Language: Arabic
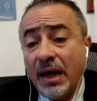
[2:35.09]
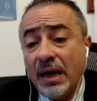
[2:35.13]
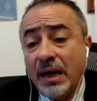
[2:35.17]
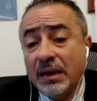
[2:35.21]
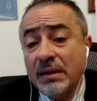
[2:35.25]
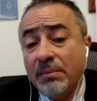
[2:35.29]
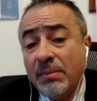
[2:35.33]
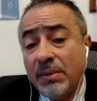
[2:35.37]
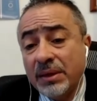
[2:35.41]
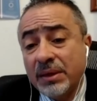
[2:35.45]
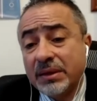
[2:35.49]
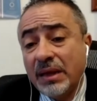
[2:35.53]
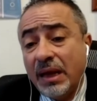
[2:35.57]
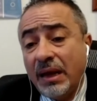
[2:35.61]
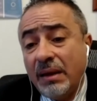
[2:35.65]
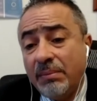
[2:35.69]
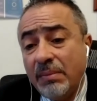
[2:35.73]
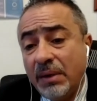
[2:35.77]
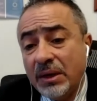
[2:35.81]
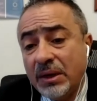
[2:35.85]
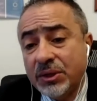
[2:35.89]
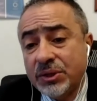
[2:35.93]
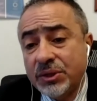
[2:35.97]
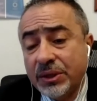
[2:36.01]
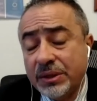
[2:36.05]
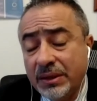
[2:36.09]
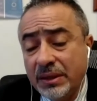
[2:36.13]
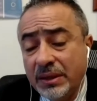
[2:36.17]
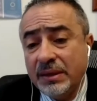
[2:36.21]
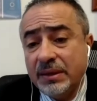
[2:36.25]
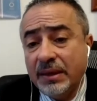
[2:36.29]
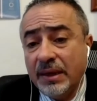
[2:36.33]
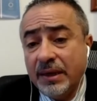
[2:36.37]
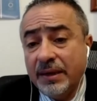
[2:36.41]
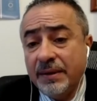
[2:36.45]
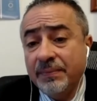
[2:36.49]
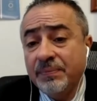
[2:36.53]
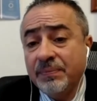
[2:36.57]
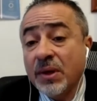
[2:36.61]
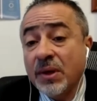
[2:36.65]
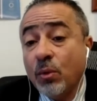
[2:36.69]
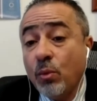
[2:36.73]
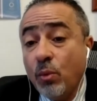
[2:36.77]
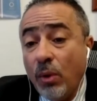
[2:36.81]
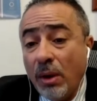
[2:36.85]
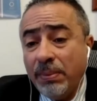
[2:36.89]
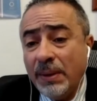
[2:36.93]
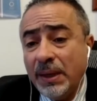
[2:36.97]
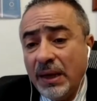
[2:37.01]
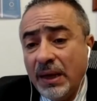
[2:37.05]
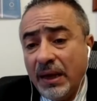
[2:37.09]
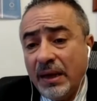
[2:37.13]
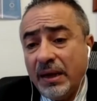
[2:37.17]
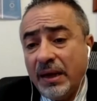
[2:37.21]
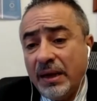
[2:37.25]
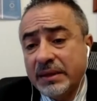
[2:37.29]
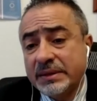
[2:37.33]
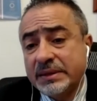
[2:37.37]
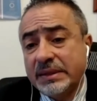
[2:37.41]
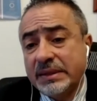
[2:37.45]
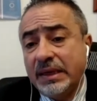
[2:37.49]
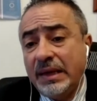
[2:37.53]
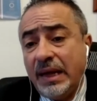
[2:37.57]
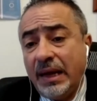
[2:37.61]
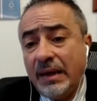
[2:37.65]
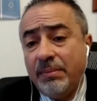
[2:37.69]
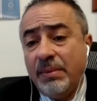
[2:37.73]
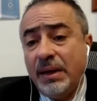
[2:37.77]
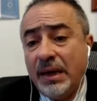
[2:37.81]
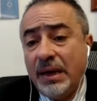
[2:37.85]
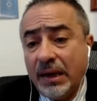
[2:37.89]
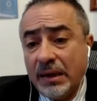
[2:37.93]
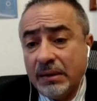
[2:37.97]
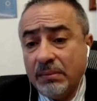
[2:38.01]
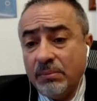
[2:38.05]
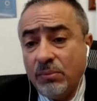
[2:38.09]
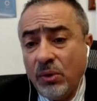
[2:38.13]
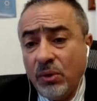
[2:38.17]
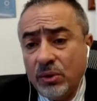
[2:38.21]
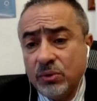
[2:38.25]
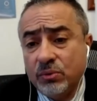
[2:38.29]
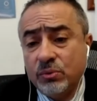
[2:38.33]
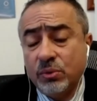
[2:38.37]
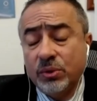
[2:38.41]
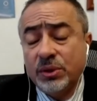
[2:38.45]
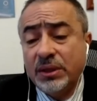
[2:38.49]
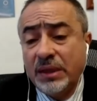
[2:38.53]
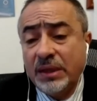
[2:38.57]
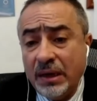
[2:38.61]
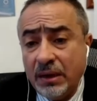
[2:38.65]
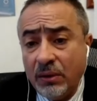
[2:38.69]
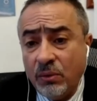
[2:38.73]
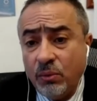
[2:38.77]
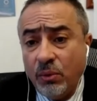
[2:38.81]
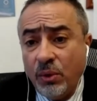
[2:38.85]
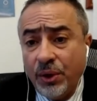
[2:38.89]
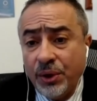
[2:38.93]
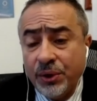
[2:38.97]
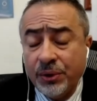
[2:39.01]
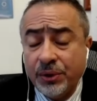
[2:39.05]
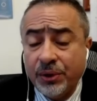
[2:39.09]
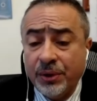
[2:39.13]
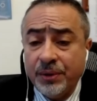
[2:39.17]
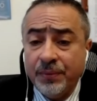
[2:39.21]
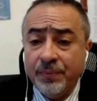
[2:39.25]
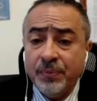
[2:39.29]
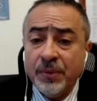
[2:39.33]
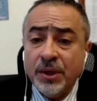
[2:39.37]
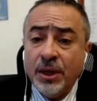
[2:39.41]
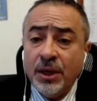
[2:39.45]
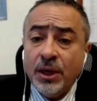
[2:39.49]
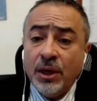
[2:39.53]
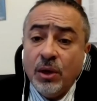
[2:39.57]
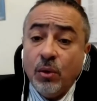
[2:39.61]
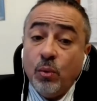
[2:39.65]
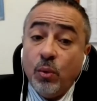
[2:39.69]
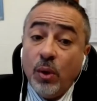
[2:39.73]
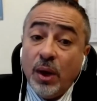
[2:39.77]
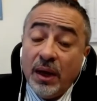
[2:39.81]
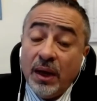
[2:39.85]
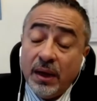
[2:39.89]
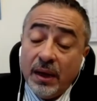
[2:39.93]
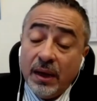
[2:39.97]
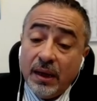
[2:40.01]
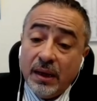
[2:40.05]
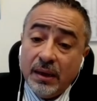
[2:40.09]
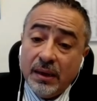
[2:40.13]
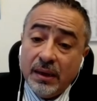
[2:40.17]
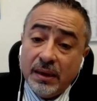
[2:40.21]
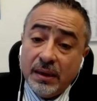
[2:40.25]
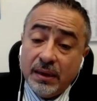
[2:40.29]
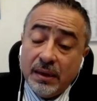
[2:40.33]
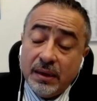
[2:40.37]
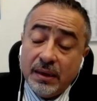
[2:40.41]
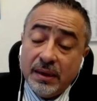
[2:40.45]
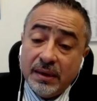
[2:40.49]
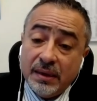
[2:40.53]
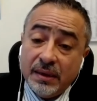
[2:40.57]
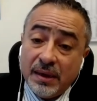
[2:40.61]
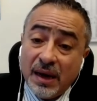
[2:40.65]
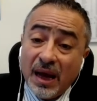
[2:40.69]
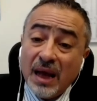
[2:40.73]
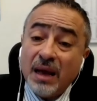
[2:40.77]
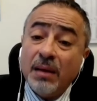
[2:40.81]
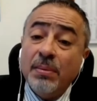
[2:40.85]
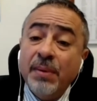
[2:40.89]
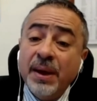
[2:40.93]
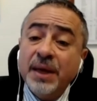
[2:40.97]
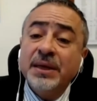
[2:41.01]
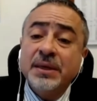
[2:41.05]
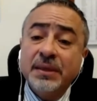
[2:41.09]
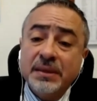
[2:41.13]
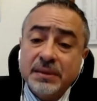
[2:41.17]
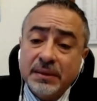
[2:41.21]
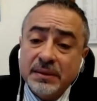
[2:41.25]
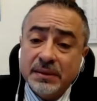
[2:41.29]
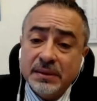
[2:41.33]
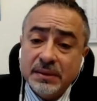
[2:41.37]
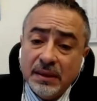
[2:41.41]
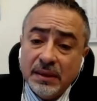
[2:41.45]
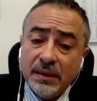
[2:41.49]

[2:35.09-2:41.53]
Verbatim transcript: انماط عمل جديده وبالاخص العمل عن بعد والتلي ورك ورقمنه